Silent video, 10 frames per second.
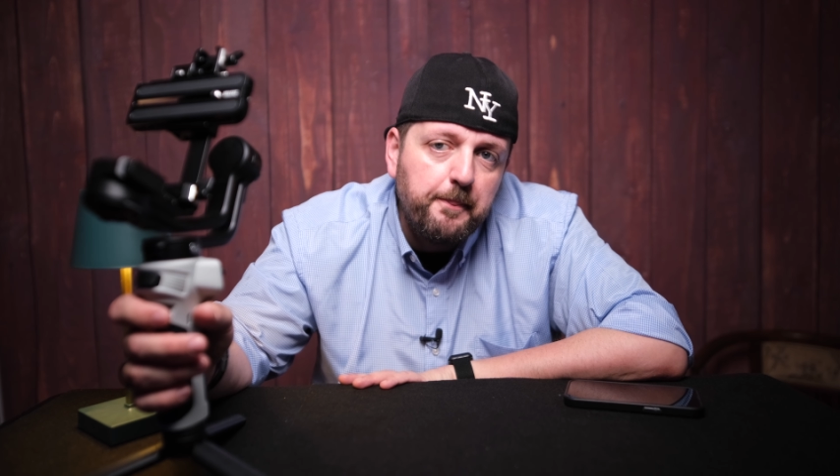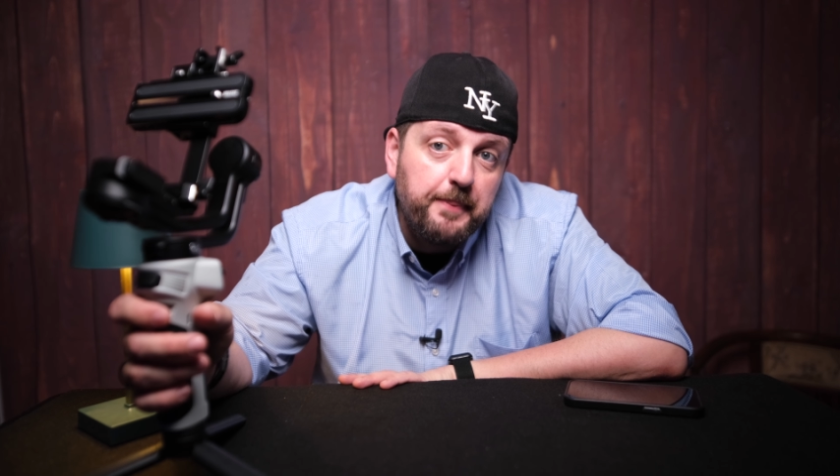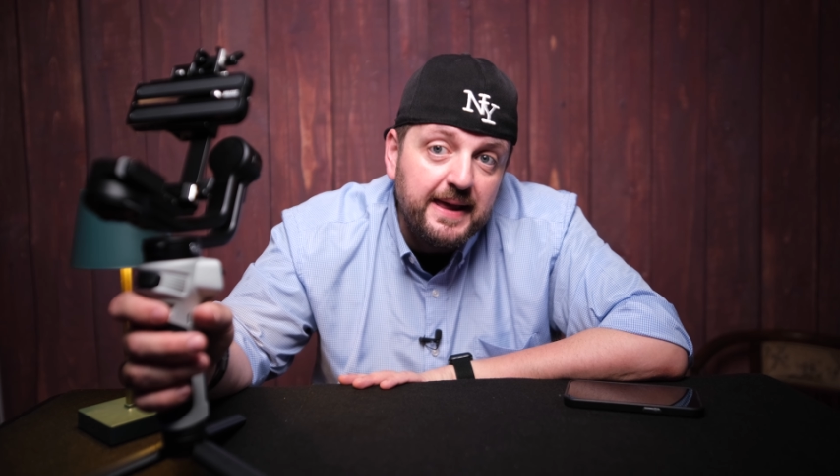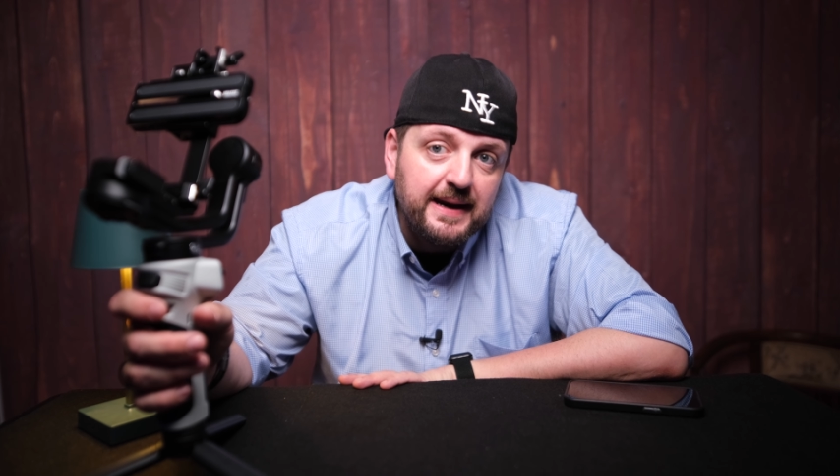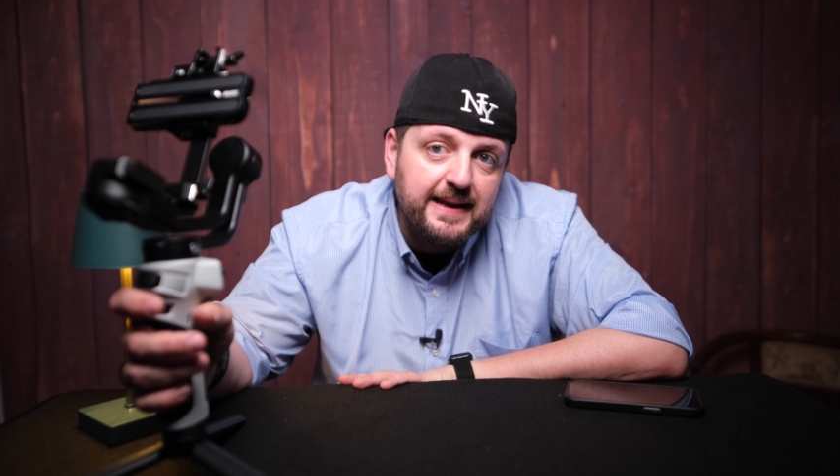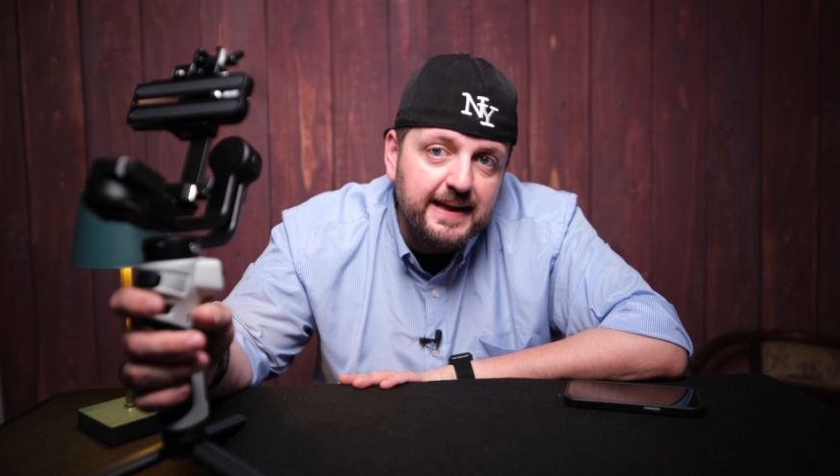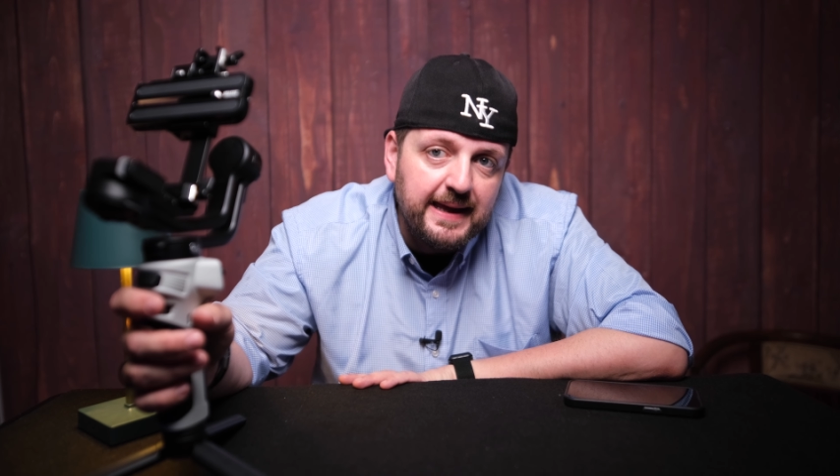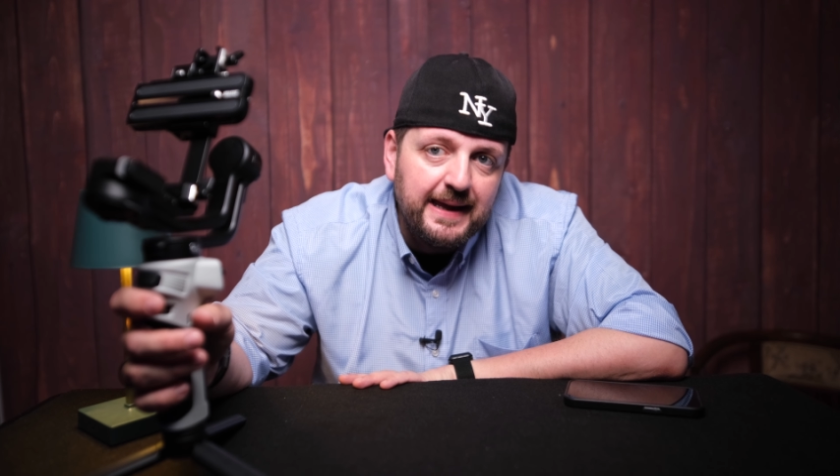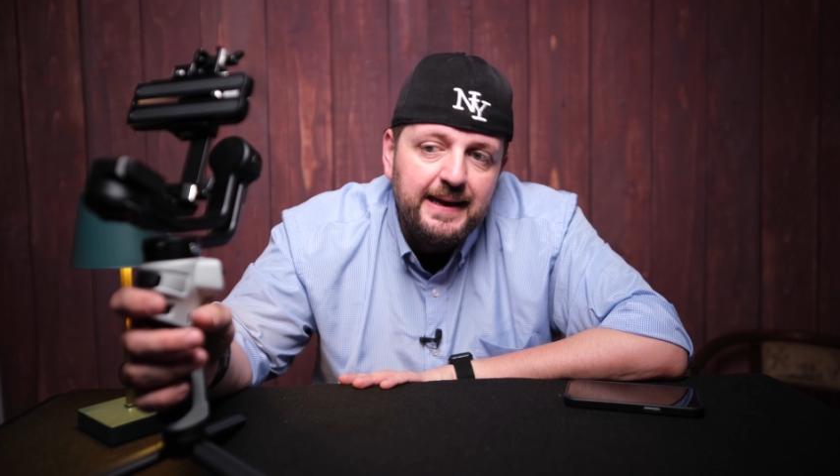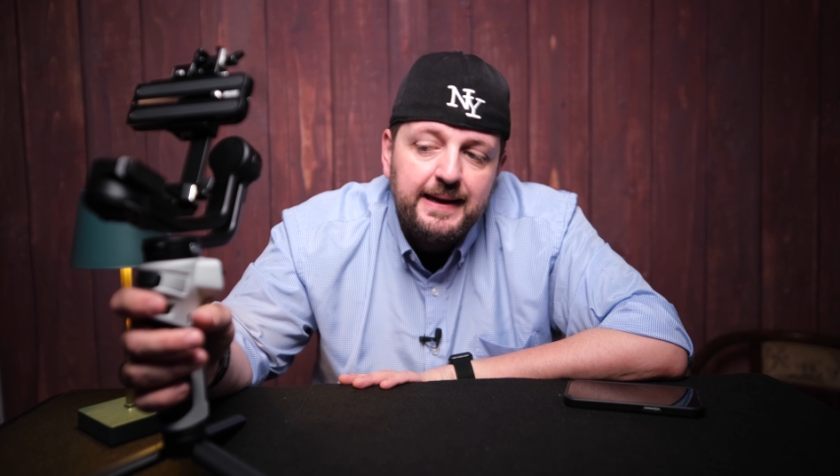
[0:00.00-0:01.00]

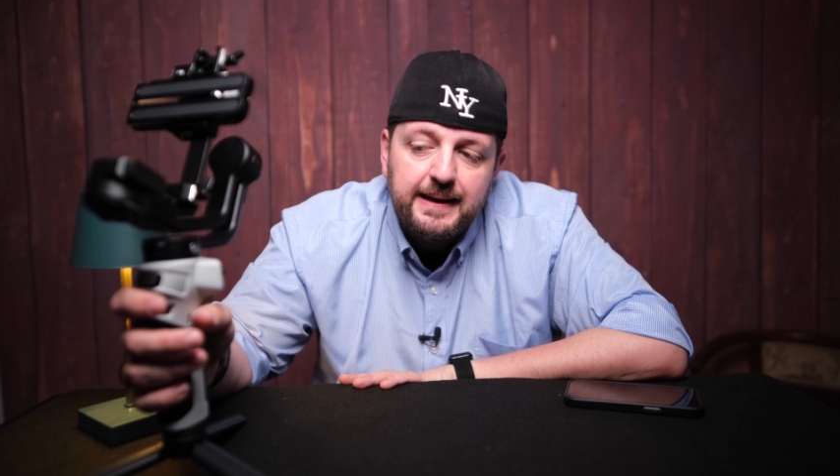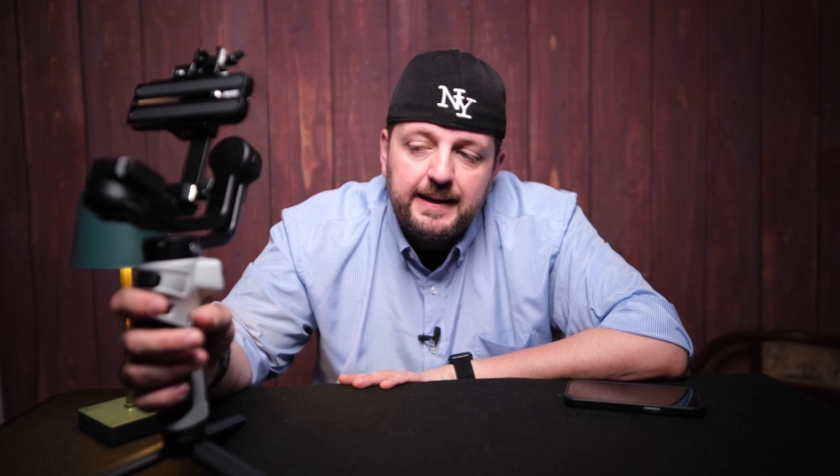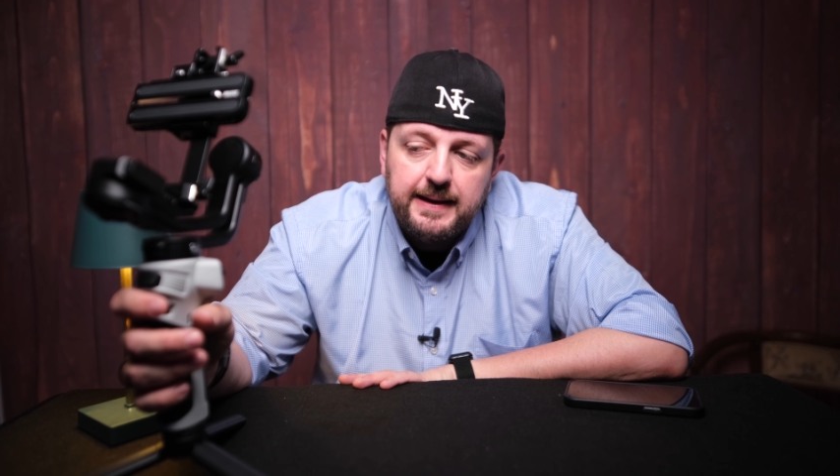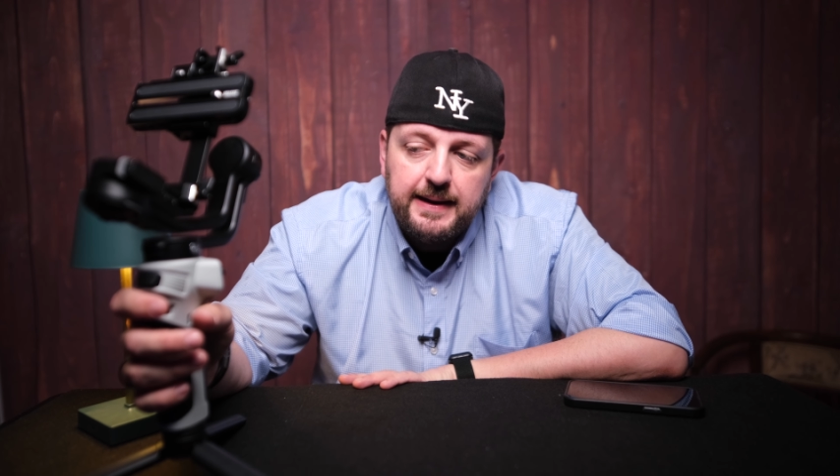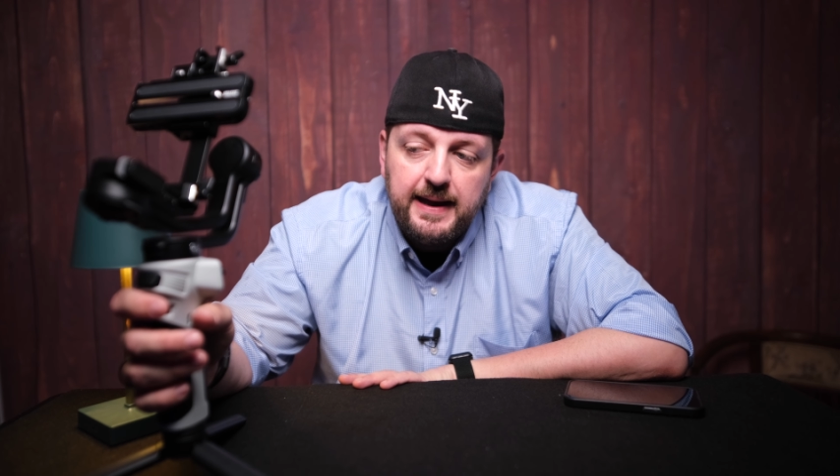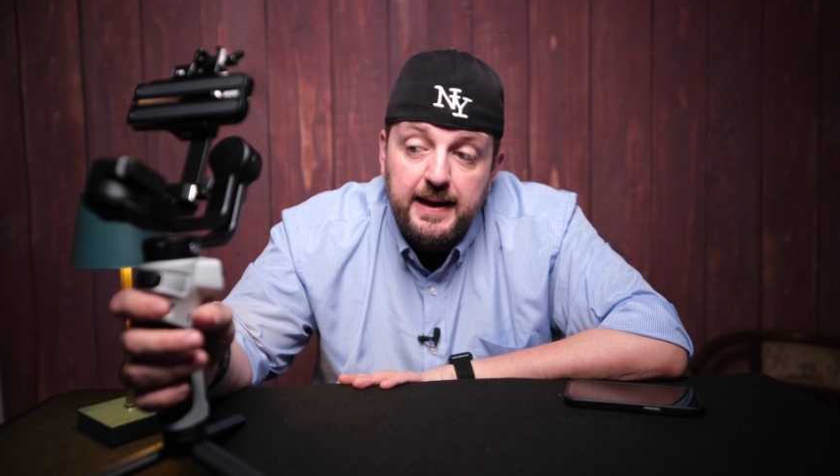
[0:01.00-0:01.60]
perché eh,